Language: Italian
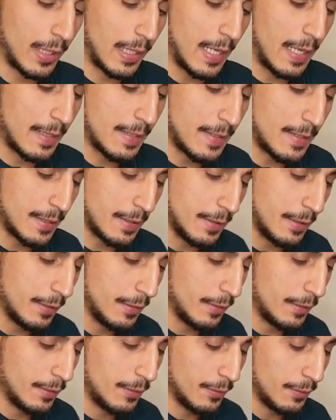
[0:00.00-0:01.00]
ragazzi,
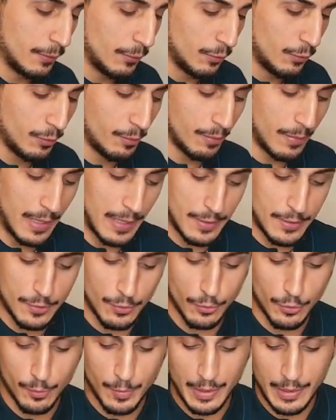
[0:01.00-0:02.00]
un
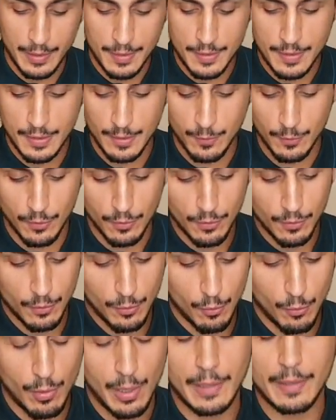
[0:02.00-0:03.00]
mazzo
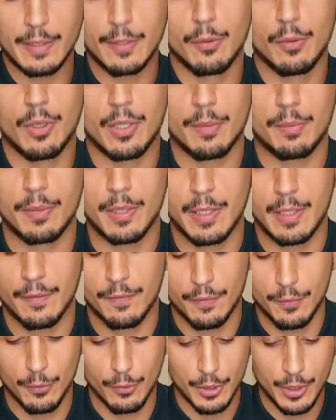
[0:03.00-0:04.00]
normalissimo, quadri, cuori, picche,
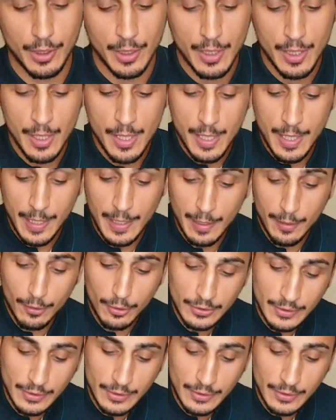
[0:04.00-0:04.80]
fiori e la